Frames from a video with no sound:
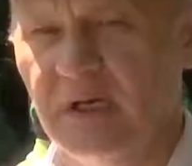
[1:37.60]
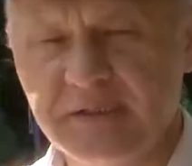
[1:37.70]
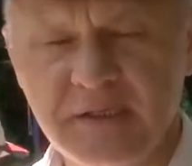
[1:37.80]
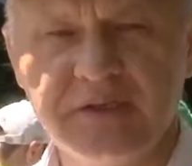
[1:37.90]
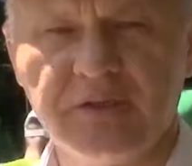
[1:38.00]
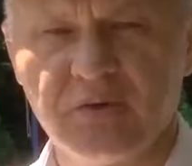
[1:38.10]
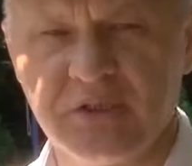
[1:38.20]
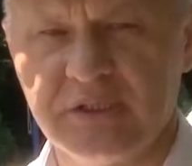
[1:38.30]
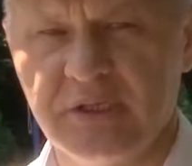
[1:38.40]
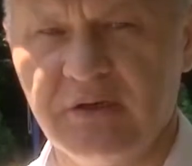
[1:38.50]

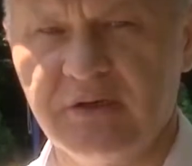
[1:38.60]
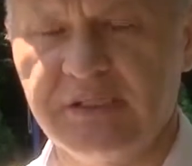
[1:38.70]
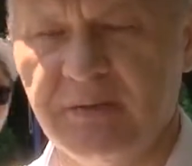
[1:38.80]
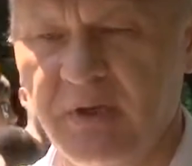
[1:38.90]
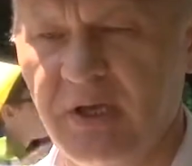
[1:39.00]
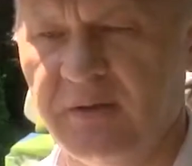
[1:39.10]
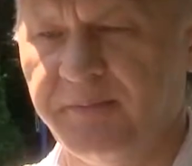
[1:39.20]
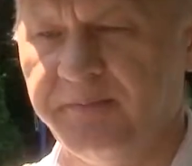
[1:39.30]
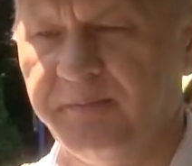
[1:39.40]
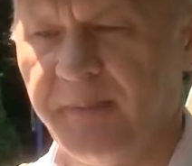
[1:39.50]
Отсеившие членов семей,
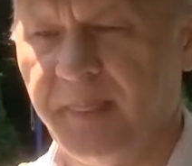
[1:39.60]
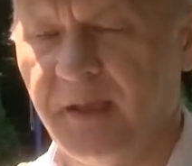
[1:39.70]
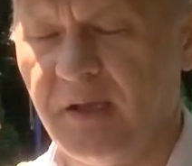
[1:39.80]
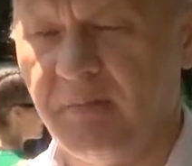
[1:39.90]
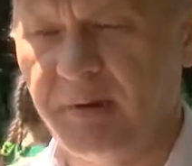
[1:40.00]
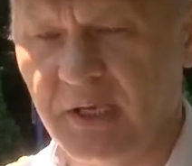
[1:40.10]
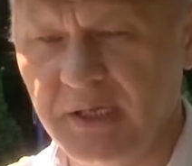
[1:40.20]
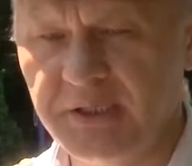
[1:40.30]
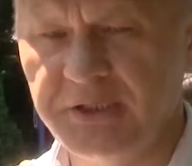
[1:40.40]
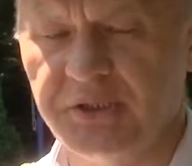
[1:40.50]

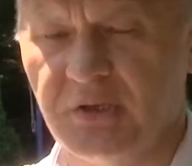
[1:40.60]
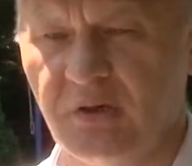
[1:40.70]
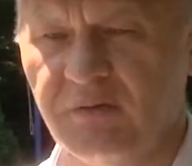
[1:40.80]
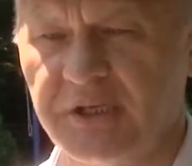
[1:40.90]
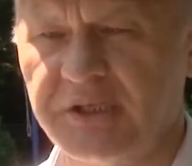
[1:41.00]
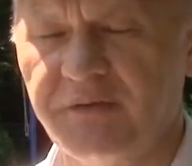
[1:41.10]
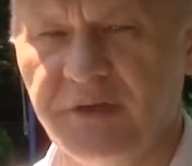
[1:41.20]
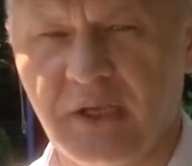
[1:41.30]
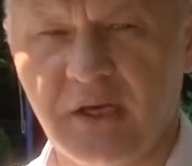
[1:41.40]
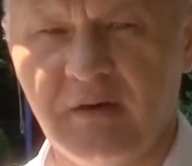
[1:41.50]
пограничников, наших
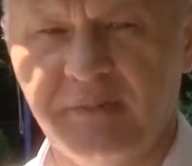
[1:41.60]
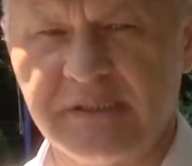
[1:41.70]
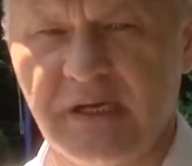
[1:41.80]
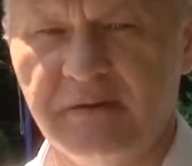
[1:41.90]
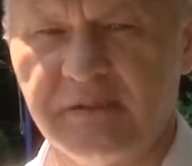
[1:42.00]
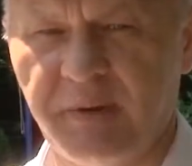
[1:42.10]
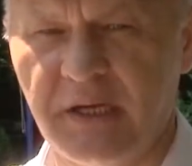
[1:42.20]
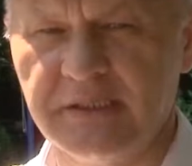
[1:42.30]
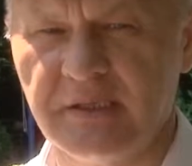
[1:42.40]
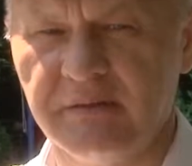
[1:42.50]
ветеранов поздравим с
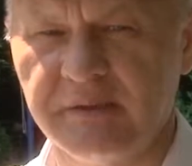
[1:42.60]
праздником.